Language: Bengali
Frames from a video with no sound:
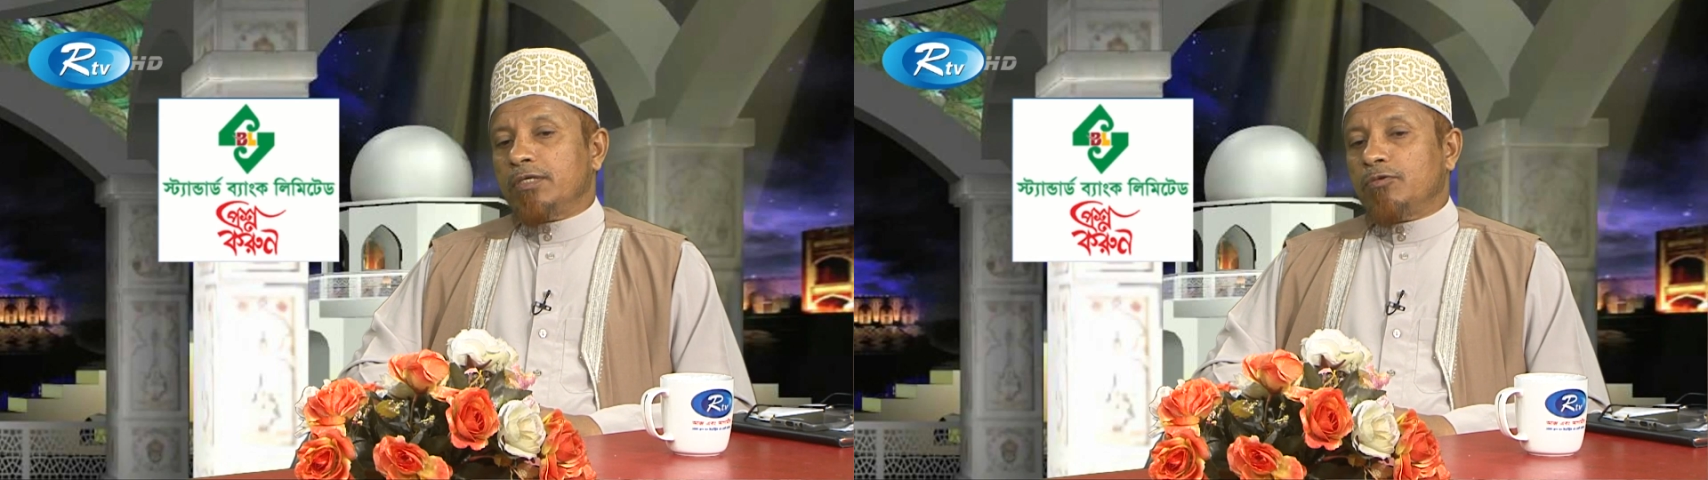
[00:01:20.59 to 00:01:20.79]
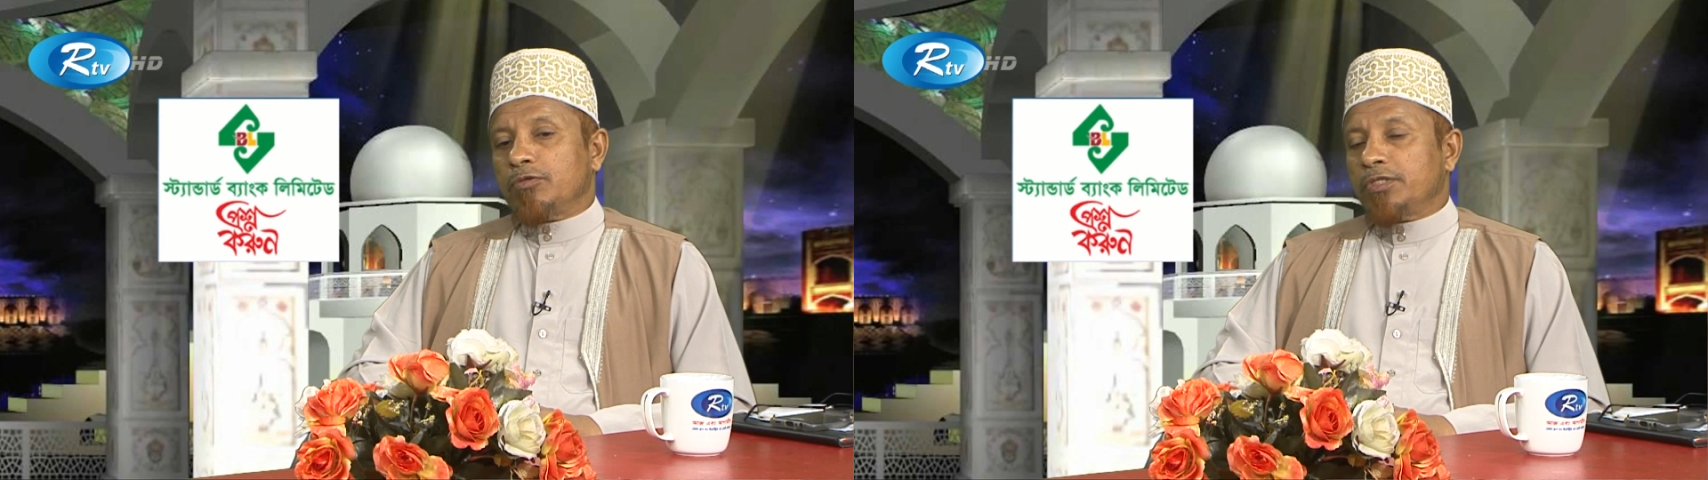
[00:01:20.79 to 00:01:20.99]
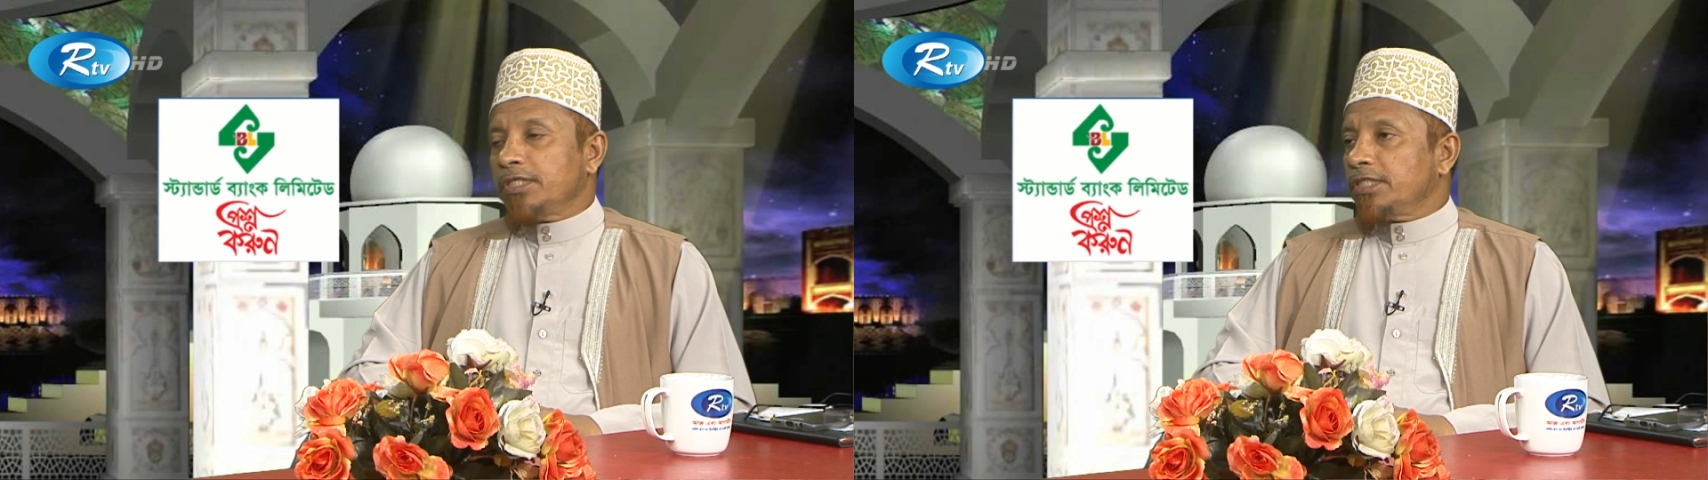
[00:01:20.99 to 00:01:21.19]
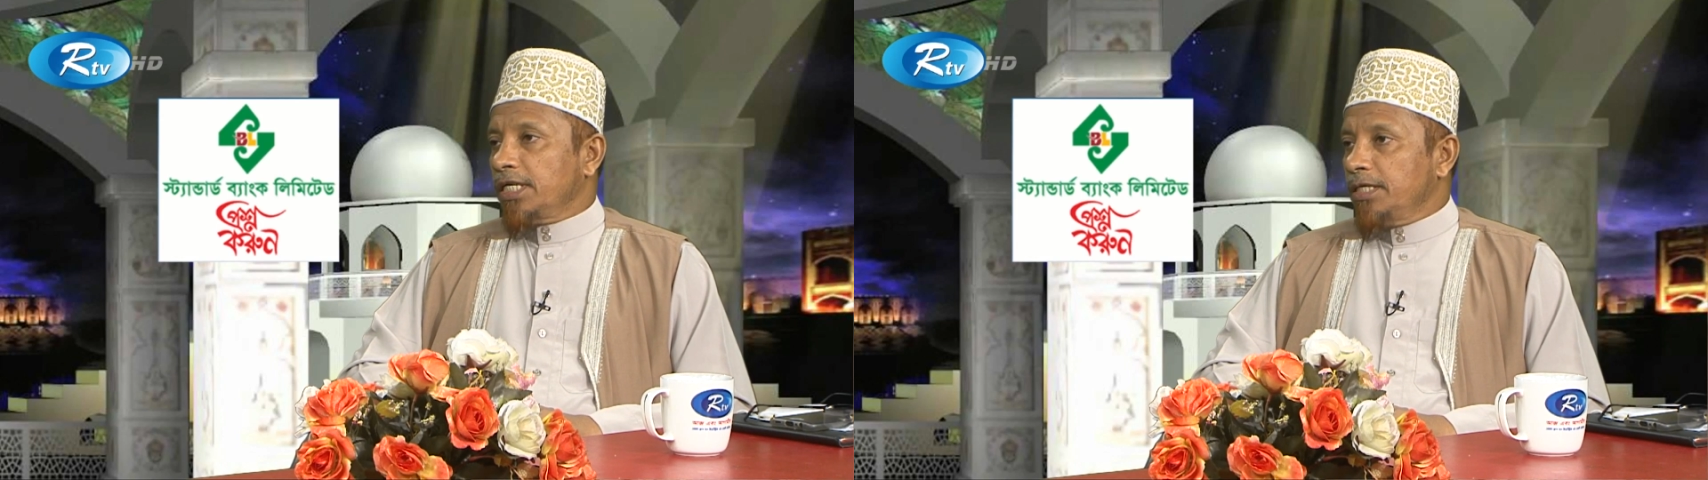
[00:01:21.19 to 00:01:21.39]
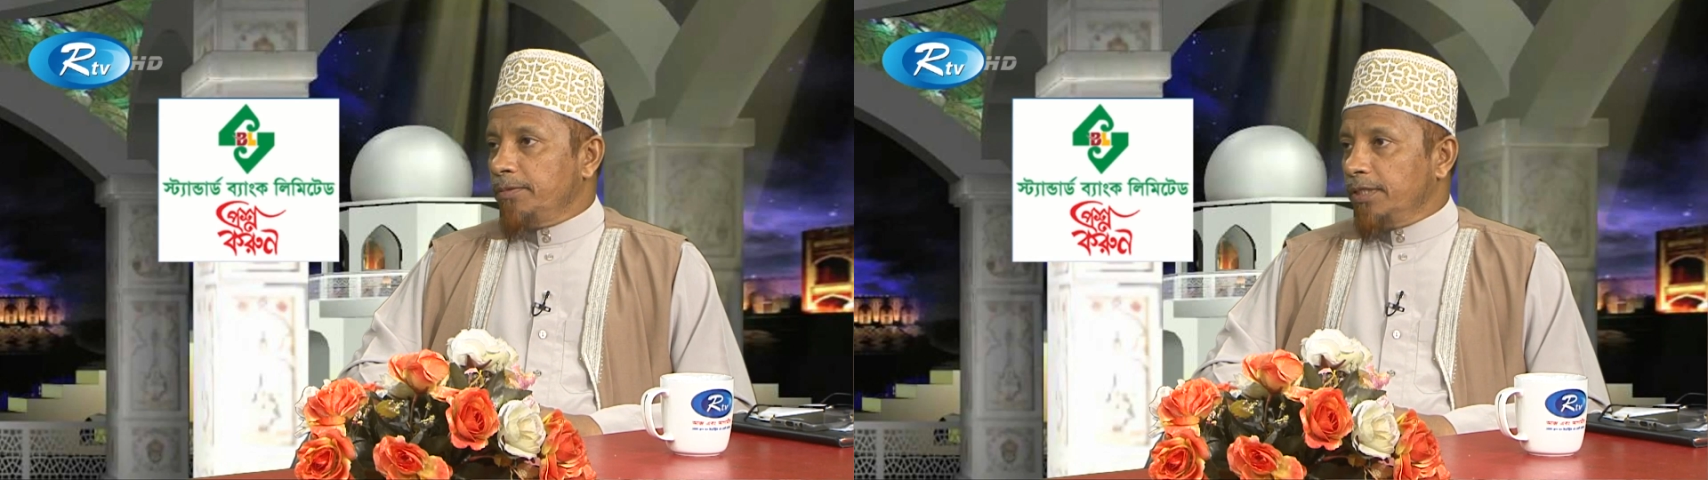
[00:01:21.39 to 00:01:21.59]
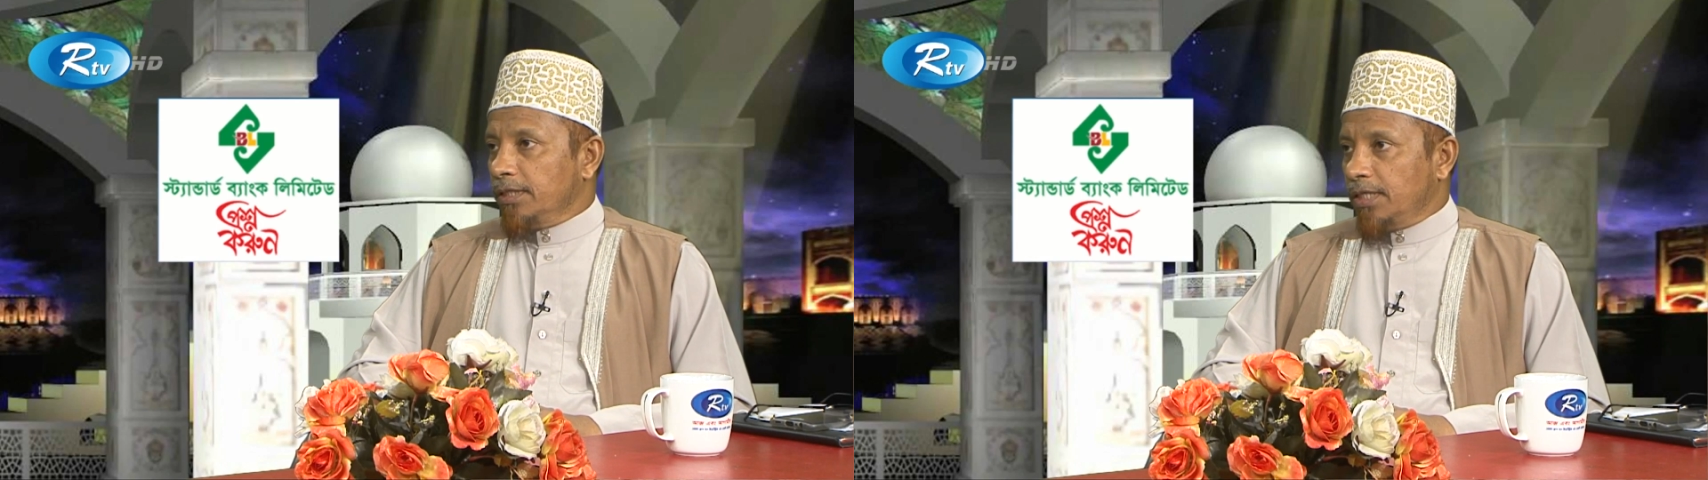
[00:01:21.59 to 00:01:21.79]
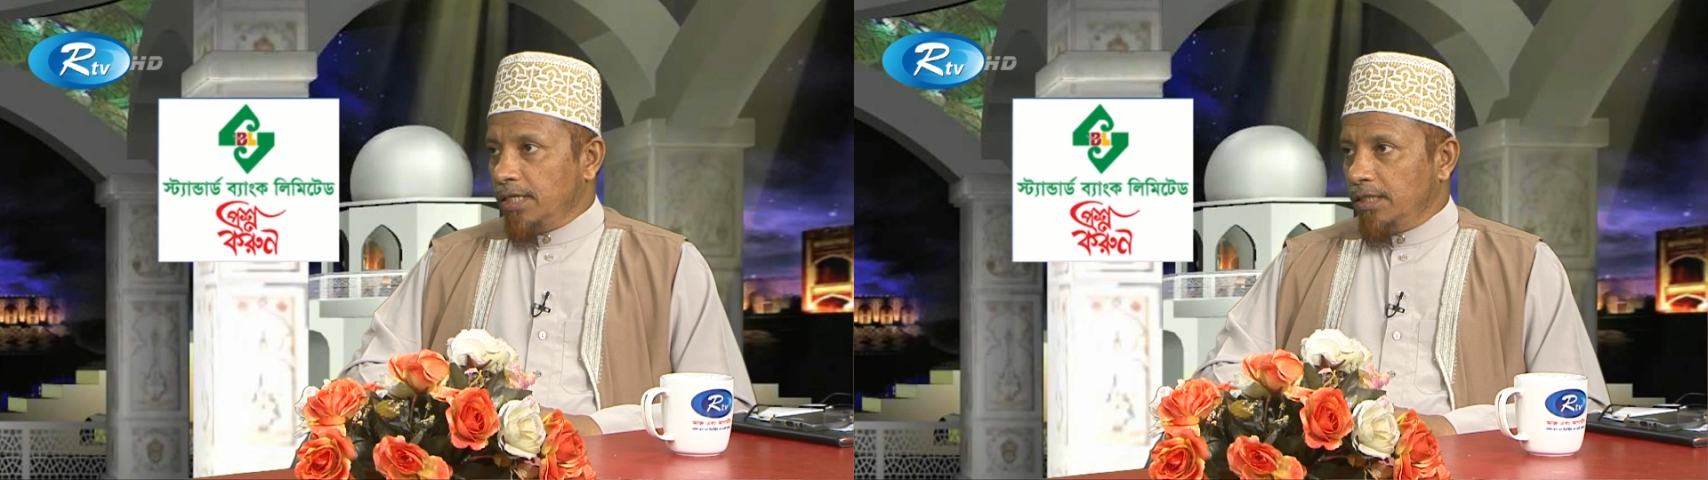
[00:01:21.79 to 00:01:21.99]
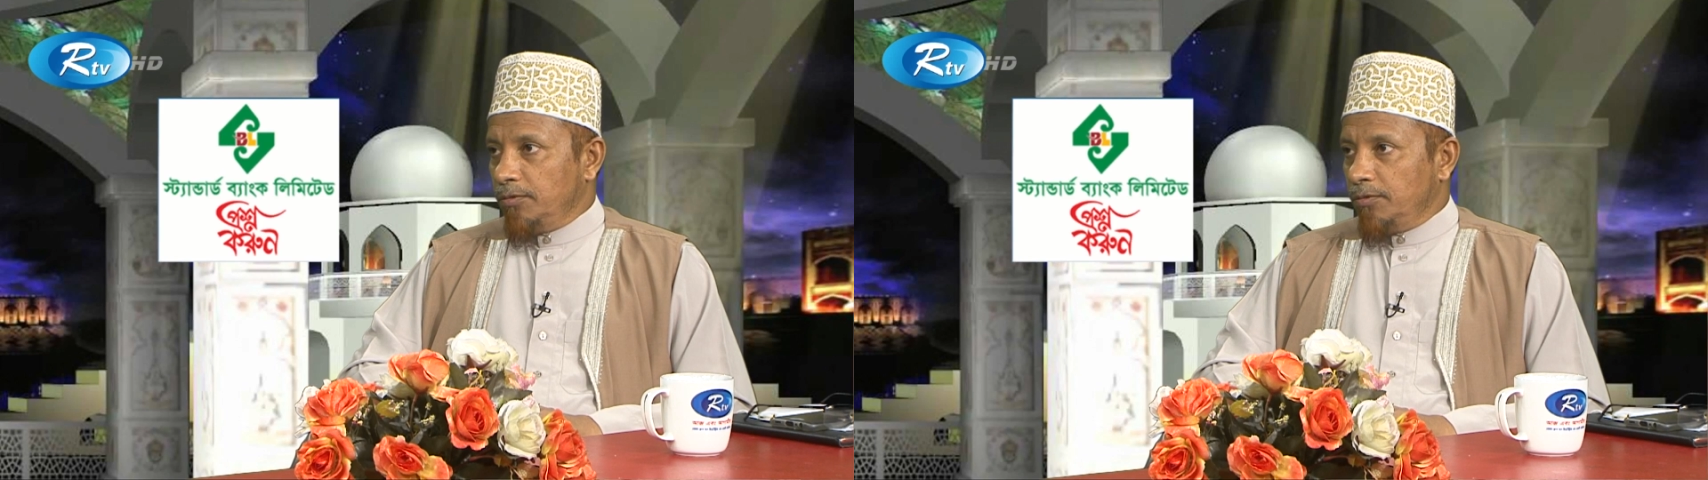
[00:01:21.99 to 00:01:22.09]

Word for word: করতে চাইবেন তারা